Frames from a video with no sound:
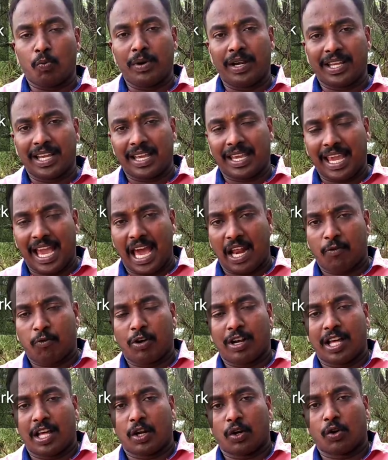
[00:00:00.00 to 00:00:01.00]
ரொம்ப நீங்கள்
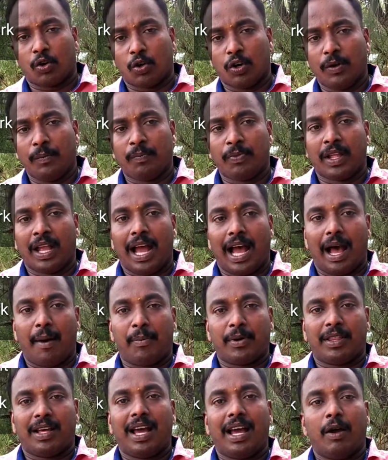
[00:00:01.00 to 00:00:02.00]
கேர்ஃபுல்லாக இருக்கணும்
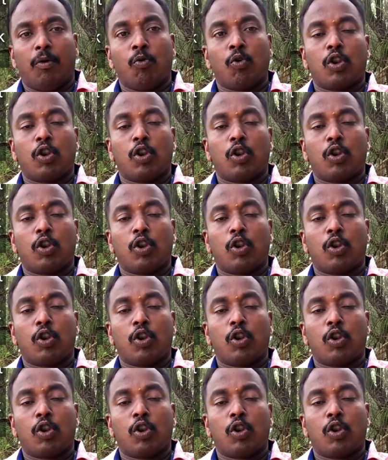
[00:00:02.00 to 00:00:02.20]
அப்போ தான்